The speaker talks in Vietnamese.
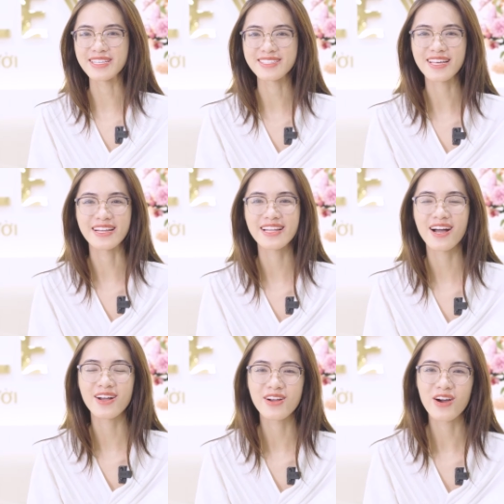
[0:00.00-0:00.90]
nhận thấy
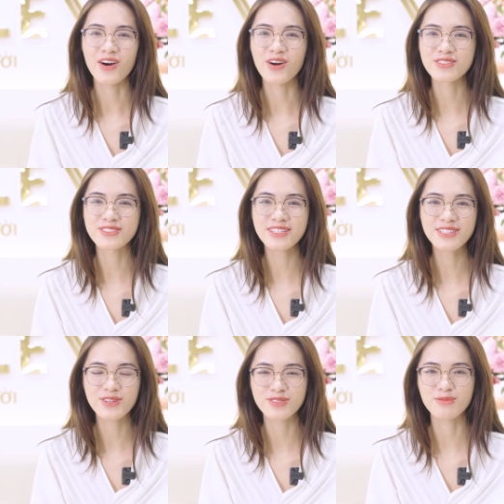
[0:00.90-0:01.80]
là có rất
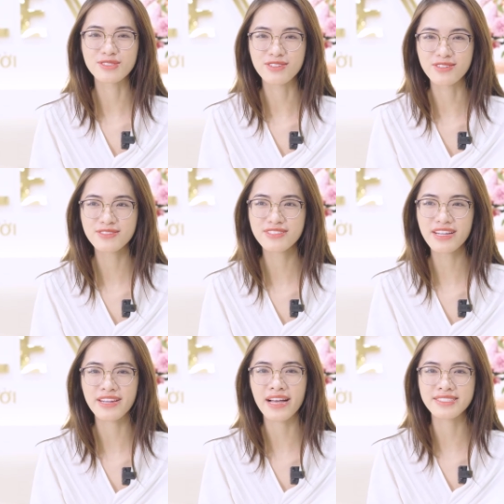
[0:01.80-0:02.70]
nhiều dòng sứ
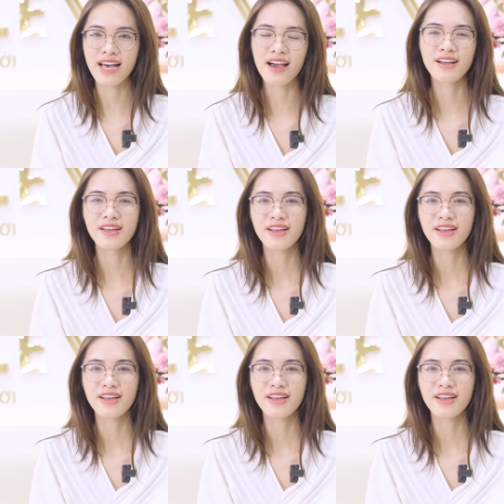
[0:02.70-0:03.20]
rất là đa dạng.